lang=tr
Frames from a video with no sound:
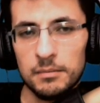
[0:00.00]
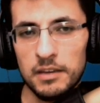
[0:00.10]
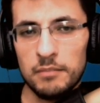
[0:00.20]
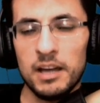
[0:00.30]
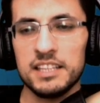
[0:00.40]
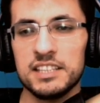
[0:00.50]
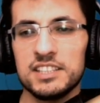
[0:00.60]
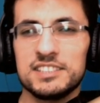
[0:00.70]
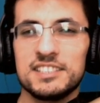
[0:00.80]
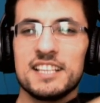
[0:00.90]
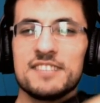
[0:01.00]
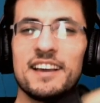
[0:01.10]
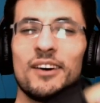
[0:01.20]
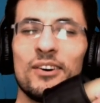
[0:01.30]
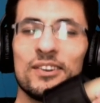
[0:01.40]
eğer markete gideceğiz
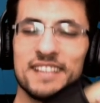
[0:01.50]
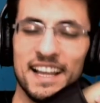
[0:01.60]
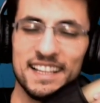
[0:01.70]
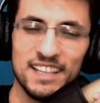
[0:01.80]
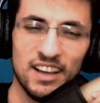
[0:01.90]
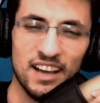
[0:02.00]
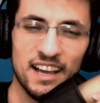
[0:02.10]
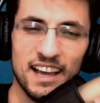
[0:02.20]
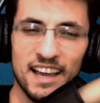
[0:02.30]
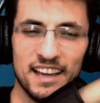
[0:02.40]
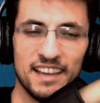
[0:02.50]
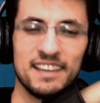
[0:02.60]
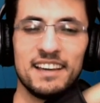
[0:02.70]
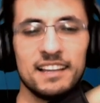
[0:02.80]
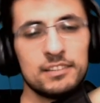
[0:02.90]
ve oradan
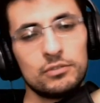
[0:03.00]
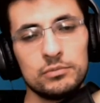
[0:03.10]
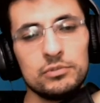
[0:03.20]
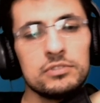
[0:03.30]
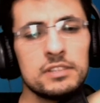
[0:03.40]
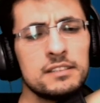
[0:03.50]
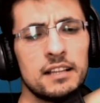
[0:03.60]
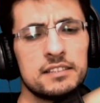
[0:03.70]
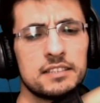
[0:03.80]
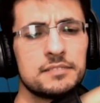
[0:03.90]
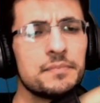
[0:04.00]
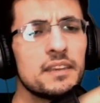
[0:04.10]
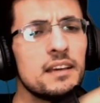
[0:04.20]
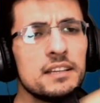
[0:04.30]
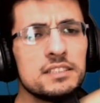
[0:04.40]
e, Elektro Büyücü satın alacağız.
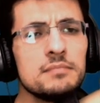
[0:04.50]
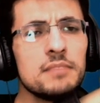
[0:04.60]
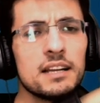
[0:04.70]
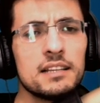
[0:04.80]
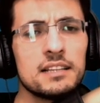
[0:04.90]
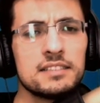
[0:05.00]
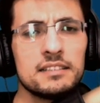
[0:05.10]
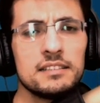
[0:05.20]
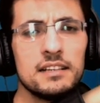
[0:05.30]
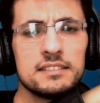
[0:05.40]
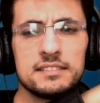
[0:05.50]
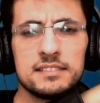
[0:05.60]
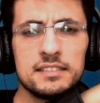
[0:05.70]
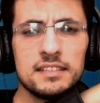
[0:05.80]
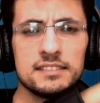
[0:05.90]
Şimdi arkadaşlar
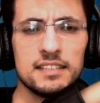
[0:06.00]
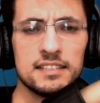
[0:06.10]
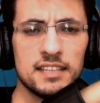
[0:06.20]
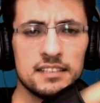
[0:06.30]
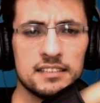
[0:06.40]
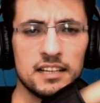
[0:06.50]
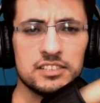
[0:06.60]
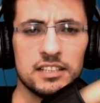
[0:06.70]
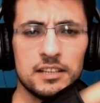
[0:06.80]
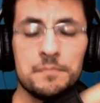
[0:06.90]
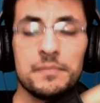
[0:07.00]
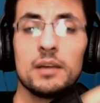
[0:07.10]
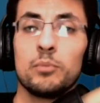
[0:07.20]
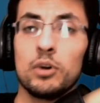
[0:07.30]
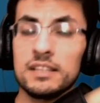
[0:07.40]
Sırasıyla sandıkları açalım.
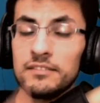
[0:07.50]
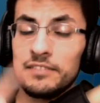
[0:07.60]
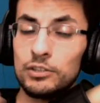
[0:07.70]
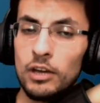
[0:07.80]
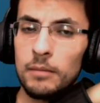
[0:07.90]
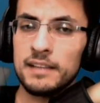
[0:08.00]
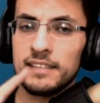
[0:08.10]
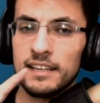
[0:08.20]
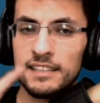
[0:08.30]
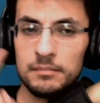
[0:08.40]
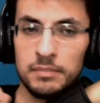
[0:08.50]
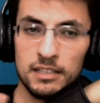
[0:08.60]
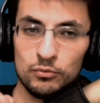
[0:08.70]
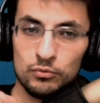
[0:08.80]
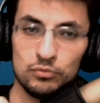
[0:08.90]
Bu arada videoyu hemen terk
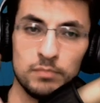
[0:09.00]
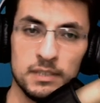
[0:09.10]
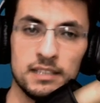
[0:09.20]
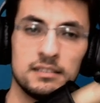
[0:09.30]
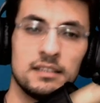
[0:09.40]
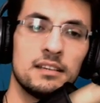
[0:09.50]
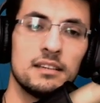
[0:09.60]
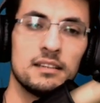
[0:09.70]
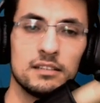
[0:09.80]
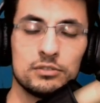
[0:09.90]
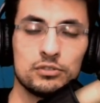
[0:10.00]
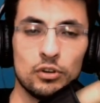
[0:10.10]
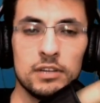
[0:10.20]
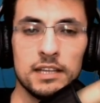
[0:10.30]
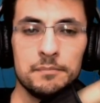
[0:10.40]
etmeden unutmadan ee,
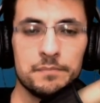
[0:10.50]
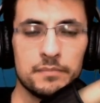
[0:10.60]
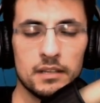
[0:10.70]
söyleyeyim.